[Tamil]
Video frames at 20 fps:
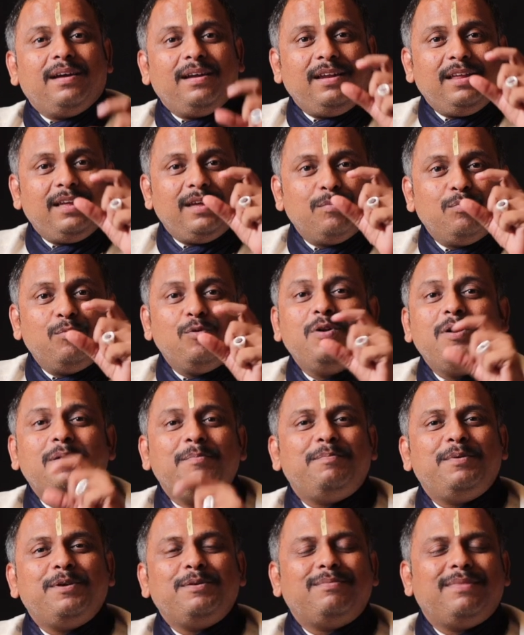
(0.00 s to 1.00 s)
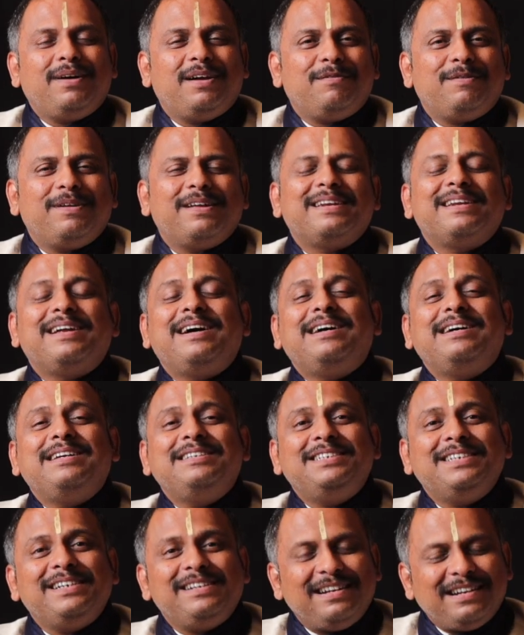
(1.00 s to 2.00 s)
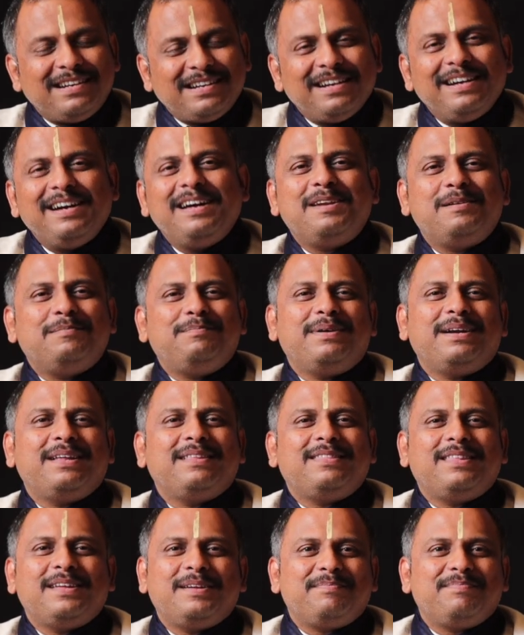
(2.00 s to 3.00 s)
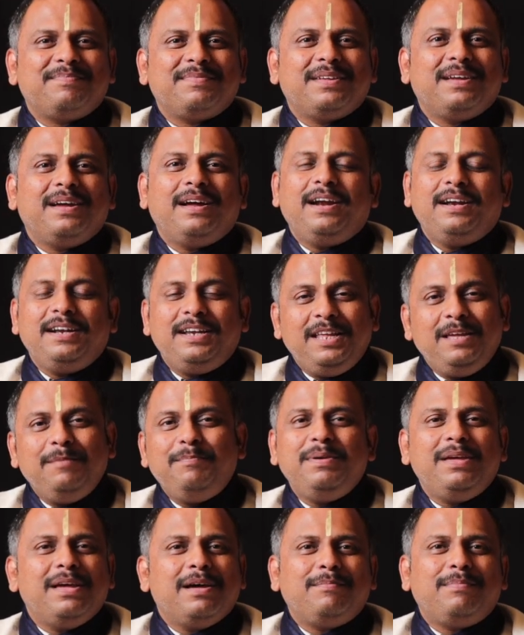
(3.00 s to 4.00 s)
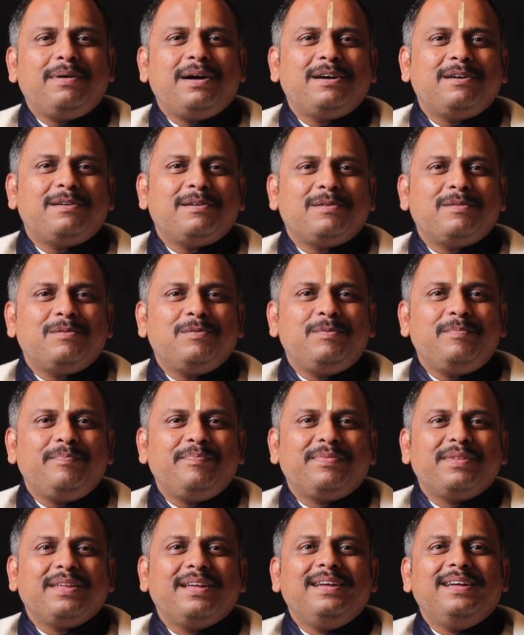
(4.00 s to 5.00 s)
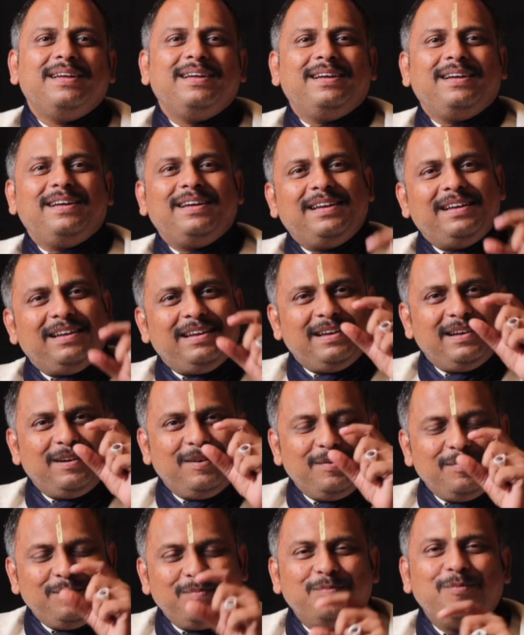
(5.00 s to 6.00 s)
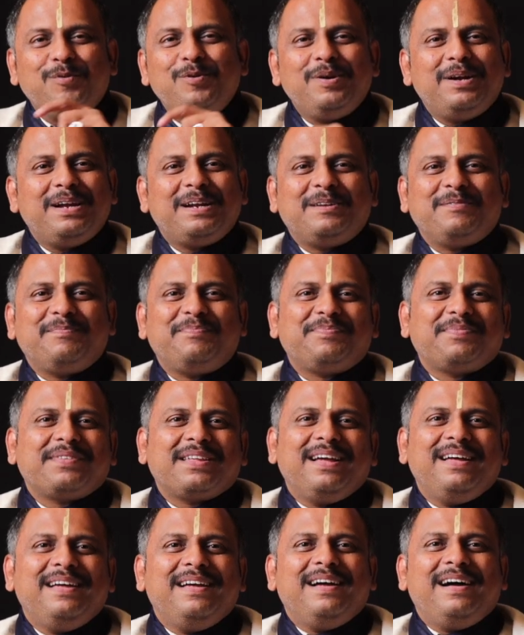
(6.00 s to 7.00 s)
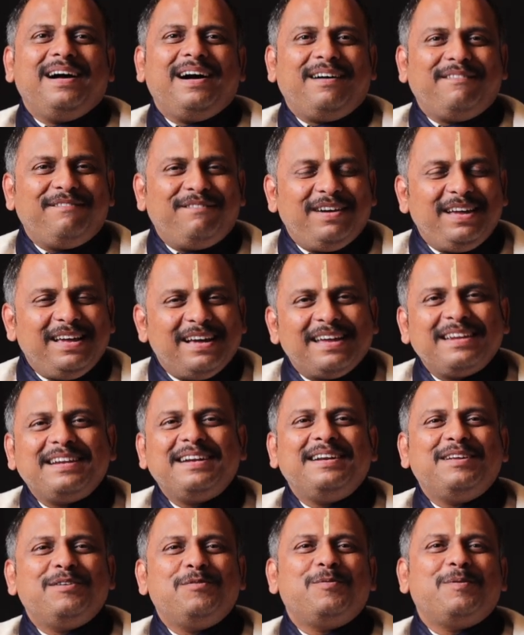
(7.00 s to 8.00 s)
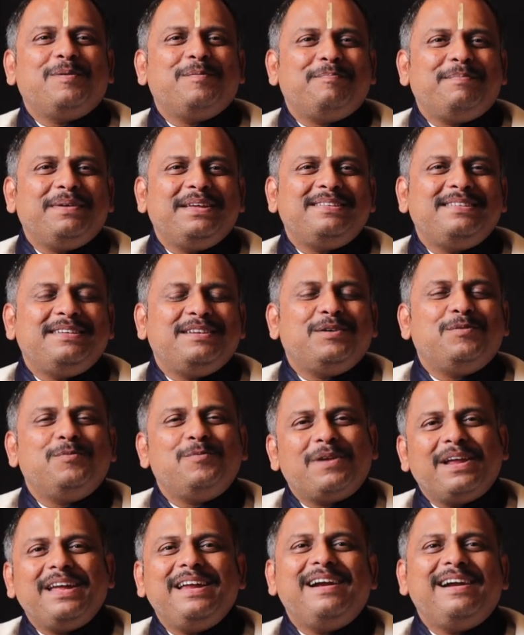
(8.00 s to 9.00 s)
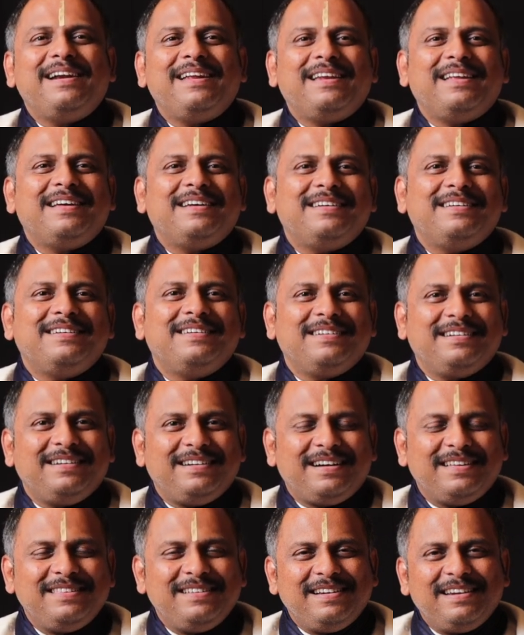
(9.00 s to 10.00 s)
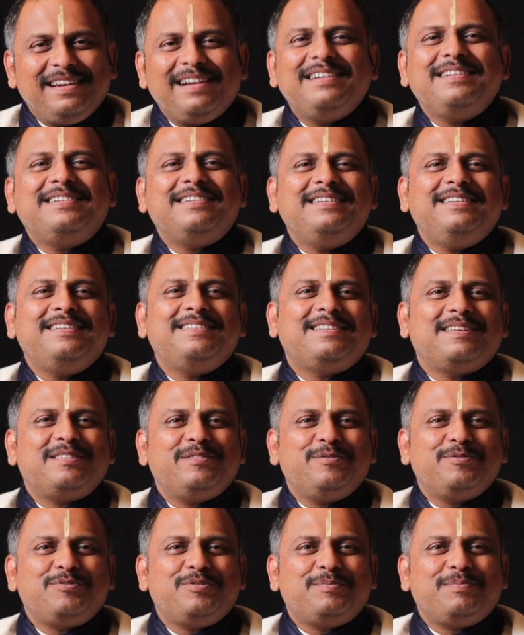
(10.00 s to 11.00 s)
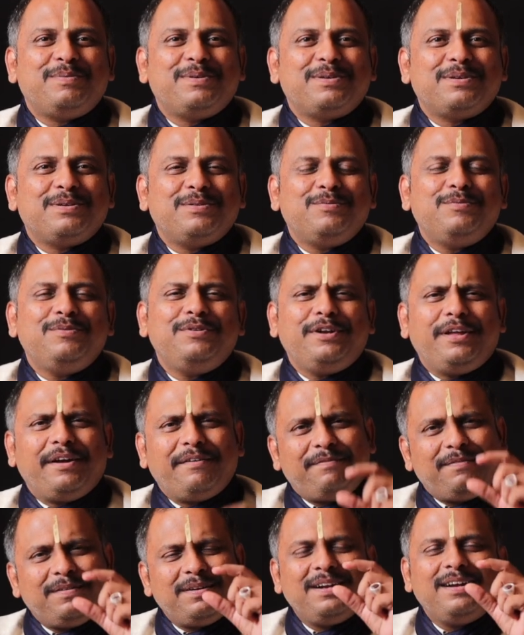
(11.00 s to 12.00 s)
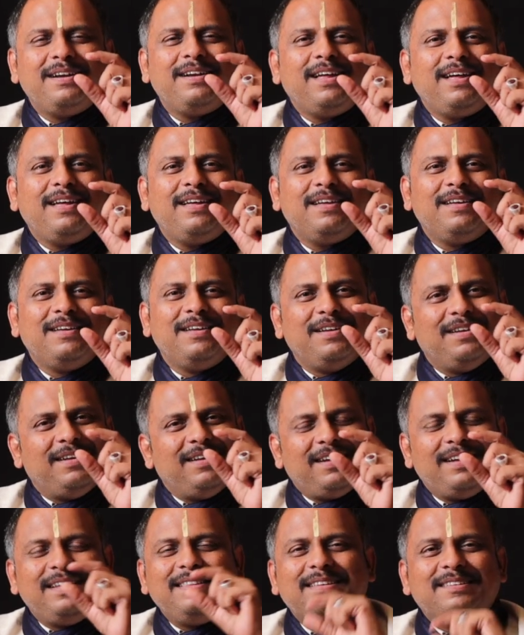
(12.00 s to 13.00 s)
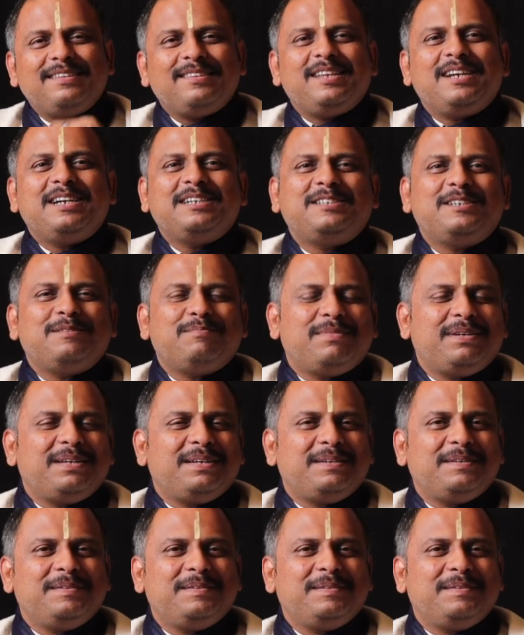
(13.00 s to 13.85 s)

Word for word: இன்றைக்கி முருகப்பெருமானோட ராஜ அலங்கார படத்தை டிபியாக பார்க்குறதும் முருகன் ஔவையார்கிட்ட பேசின உரையாடலை காதுகளால் கேட்டு சந்தோஷப்படுறதும் டெஃபினட்டாக இந்த சந்திராஷ்டம